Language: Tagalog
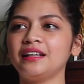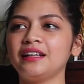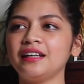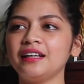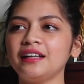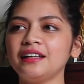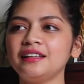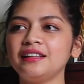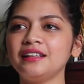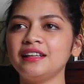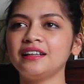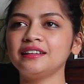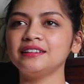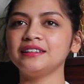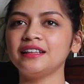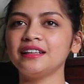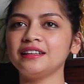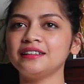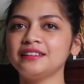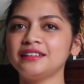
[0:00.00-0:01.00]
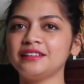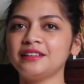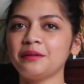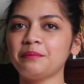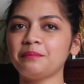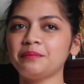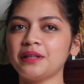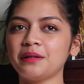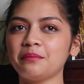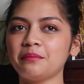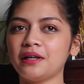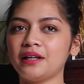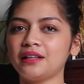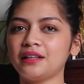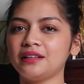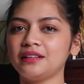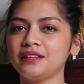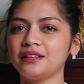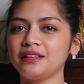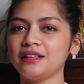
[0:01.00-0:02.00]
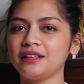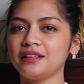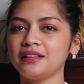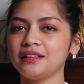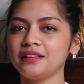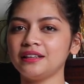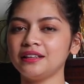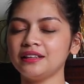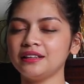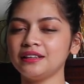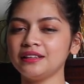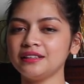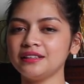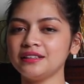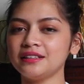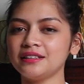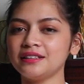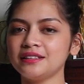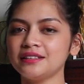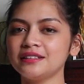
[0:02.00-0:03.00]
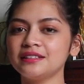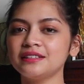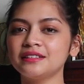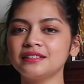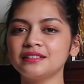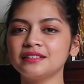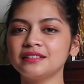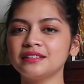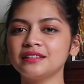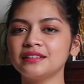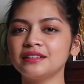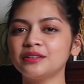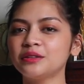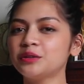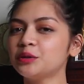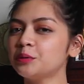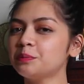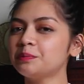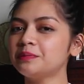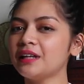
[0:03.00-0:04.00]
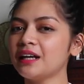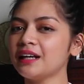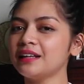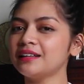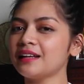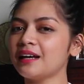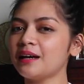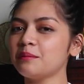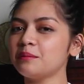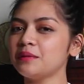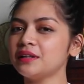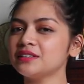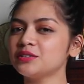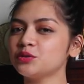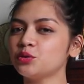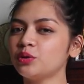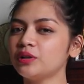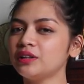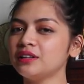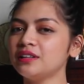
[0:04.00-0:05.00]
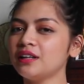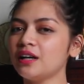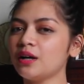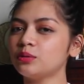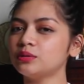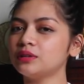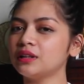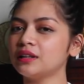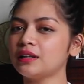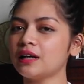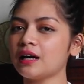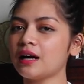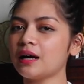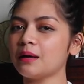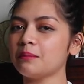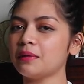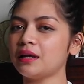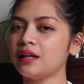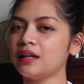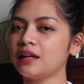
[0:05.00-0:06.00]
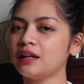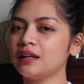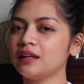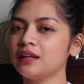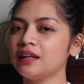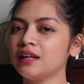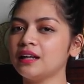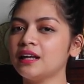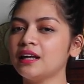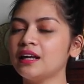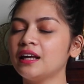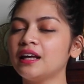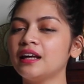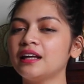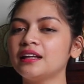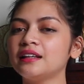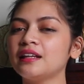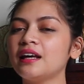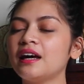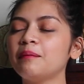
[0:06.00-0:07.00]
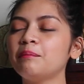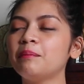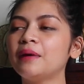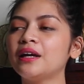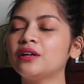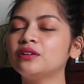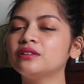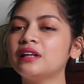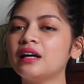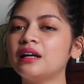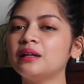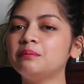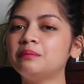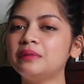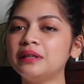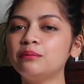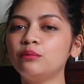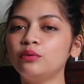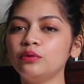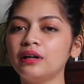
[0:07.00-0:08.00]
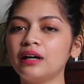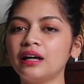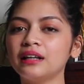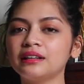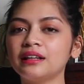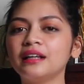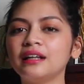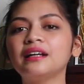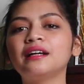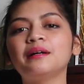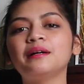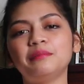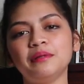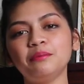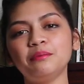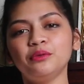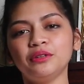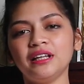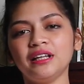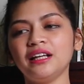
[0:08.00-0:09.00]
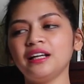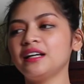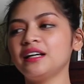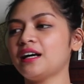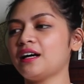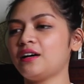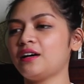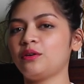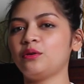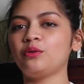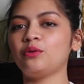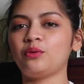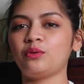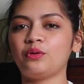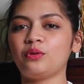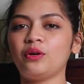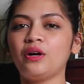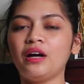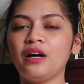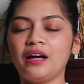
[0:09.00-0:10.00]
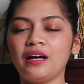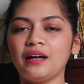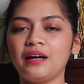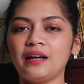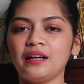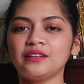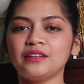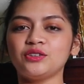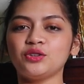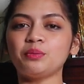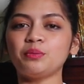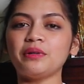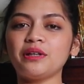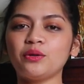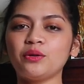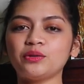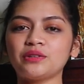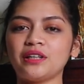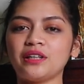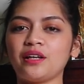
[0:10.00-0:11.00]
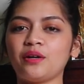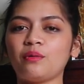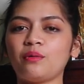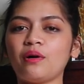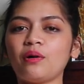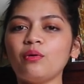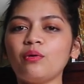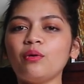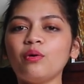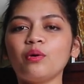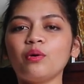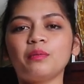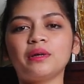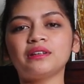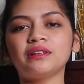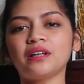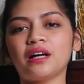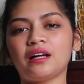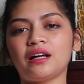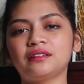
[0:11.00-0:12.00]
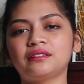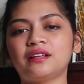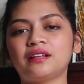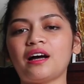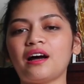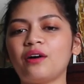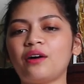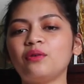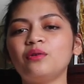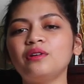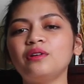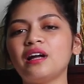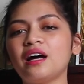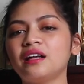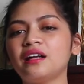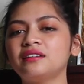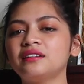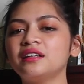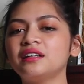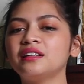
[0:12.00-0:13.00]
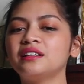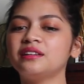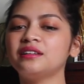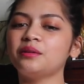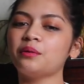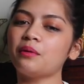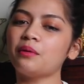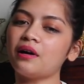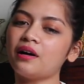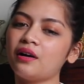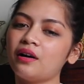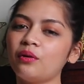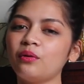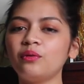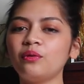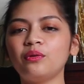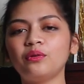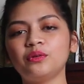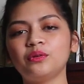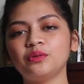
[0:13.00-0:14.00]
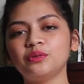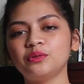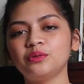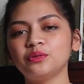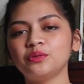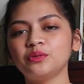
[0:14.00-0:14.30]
Edi ang next step naman is group dynamics kung hindi ako nagkakamali Da, pero dahil bibo nga talaga, bibo talaga ako. Sumayaw-sayaw ako, kumanta-kanta ako, lahat na ginawa ko.